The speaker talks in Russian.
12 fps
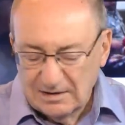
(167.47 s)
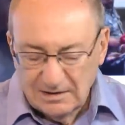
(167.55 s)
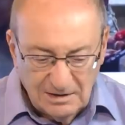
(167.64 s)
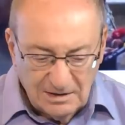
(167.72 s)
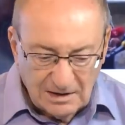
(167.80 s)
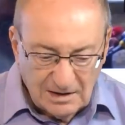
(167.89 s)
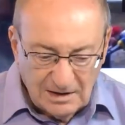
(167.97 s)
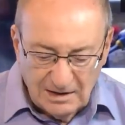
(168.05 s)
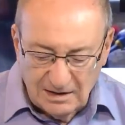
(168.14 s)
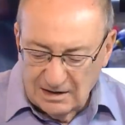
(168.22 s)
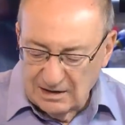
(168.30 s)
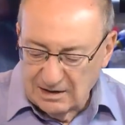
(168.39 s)
игрока
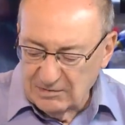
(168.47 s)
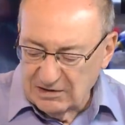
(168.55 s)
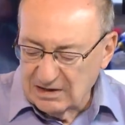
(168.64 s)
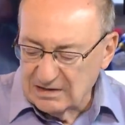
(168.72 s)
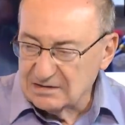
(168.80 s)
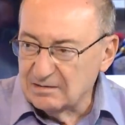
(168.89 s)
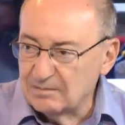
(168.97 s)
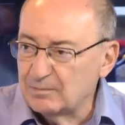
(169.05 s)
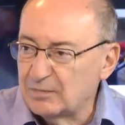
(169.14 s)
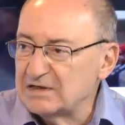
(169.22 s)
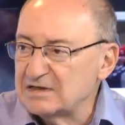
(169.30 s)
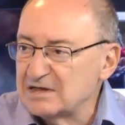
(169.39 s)
на американском
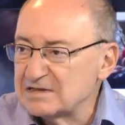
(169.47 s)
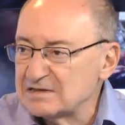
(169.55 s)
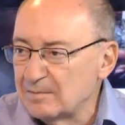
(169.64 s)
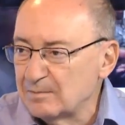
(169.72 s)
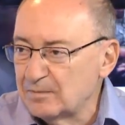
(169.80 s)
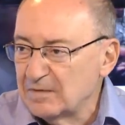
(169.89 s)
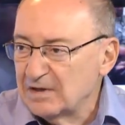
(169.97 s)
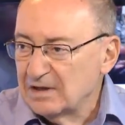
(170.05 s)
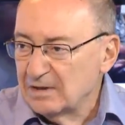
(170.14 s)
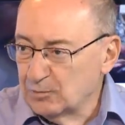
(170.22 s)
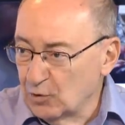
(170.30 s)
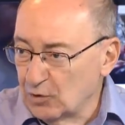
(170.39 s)
политическом
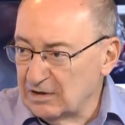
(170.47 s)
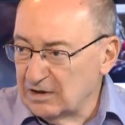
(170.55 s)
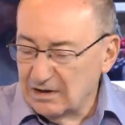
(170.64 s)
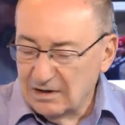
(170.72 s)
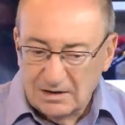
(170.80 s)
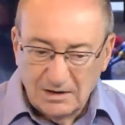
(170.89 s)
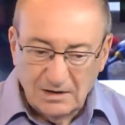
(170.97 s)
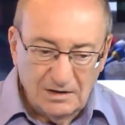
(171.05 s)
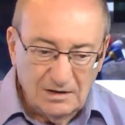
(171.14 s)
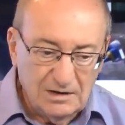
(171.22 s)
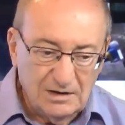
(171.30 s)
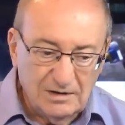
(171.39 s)
поле.
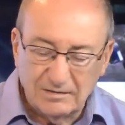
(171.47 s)
И... Кстати,